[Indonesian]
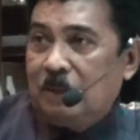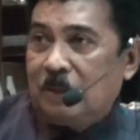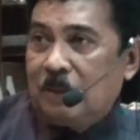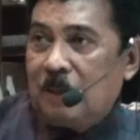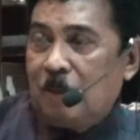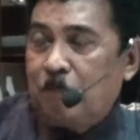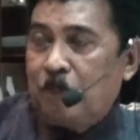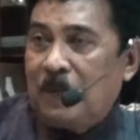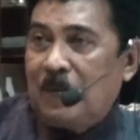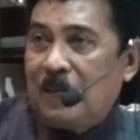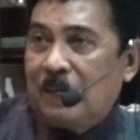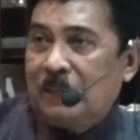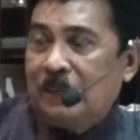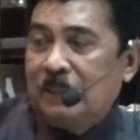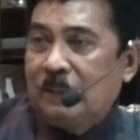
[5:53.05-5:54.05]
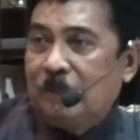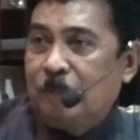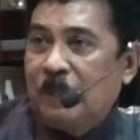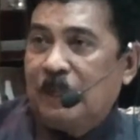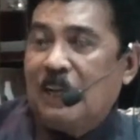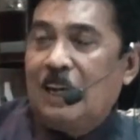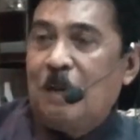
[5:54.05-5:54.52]
apalagi
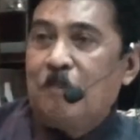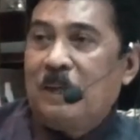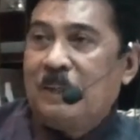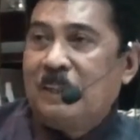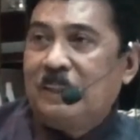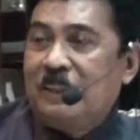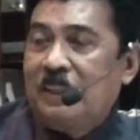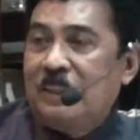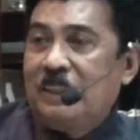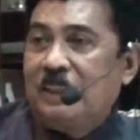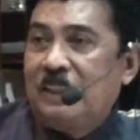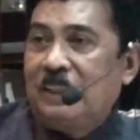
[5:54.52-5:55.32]
pengalaman kita di